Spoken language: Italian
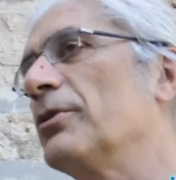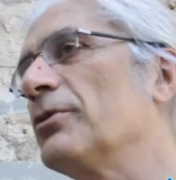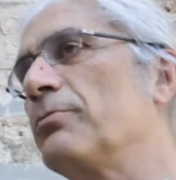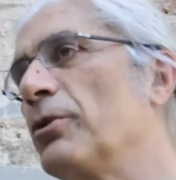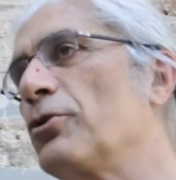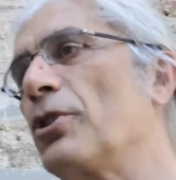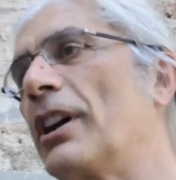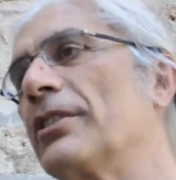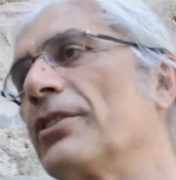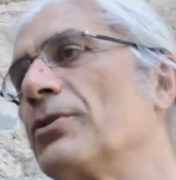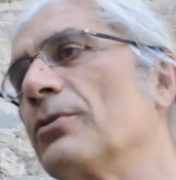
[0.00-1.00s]
Più, più
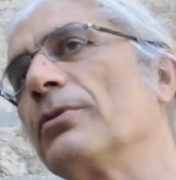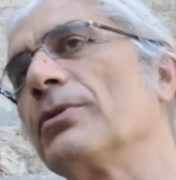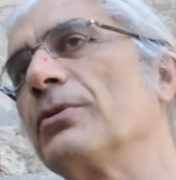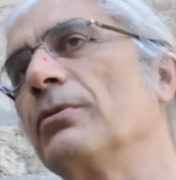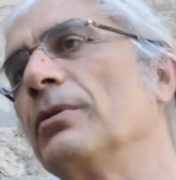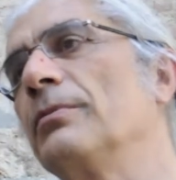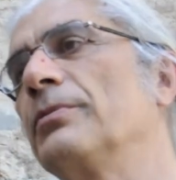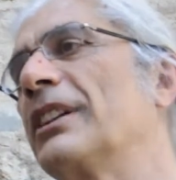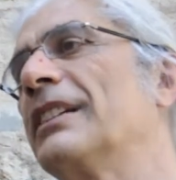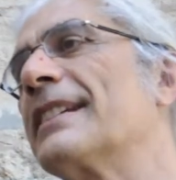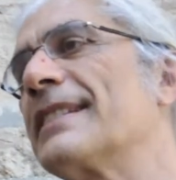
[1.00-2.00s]
giocato su, sul
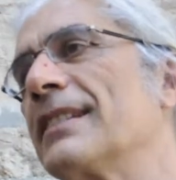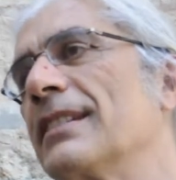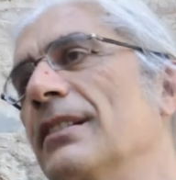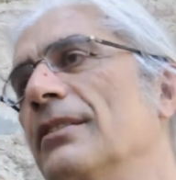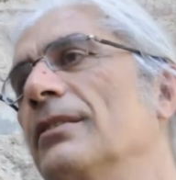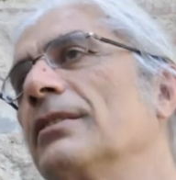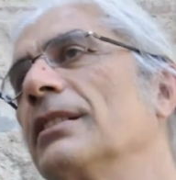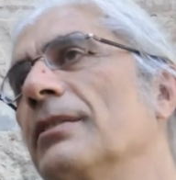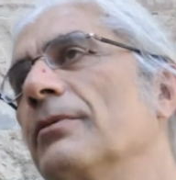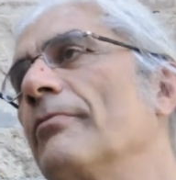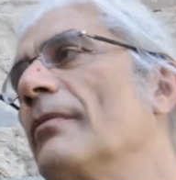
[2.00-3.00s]
tenersi
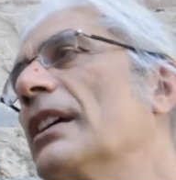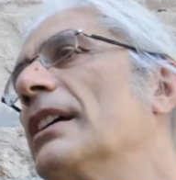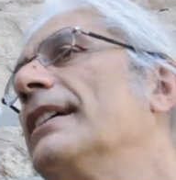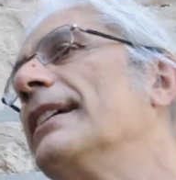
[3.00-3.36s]
in contatto.